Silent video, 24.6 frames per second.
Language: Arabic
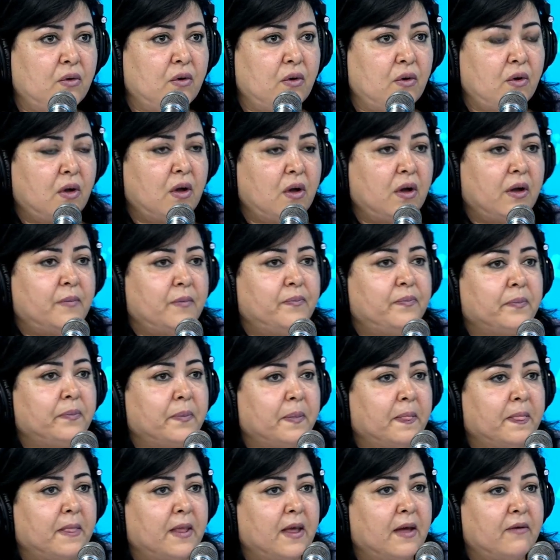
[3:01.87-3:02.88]
آه.
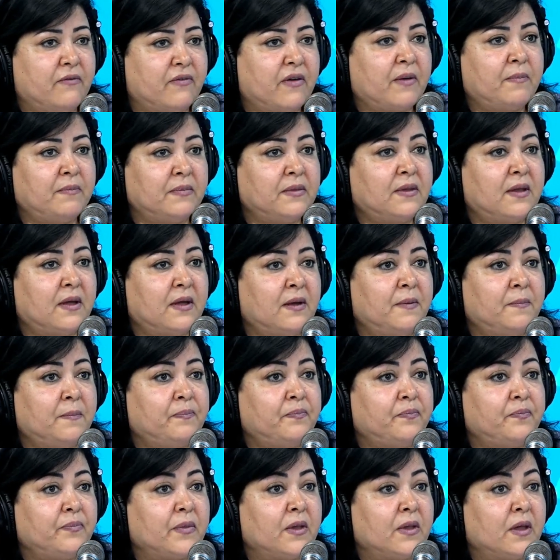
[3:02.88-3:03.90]
نوردو لي
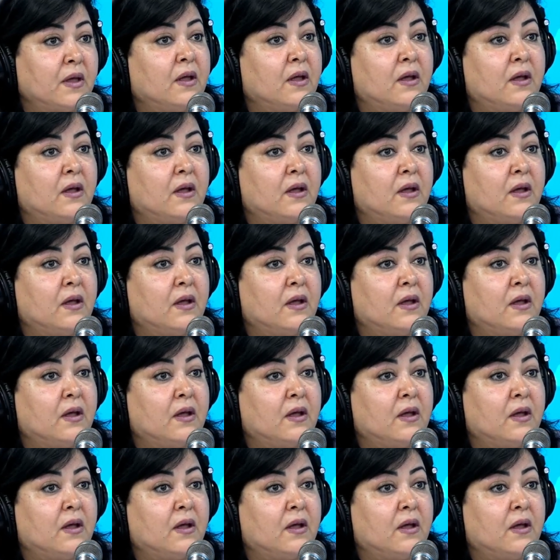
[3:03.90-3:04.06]
رابور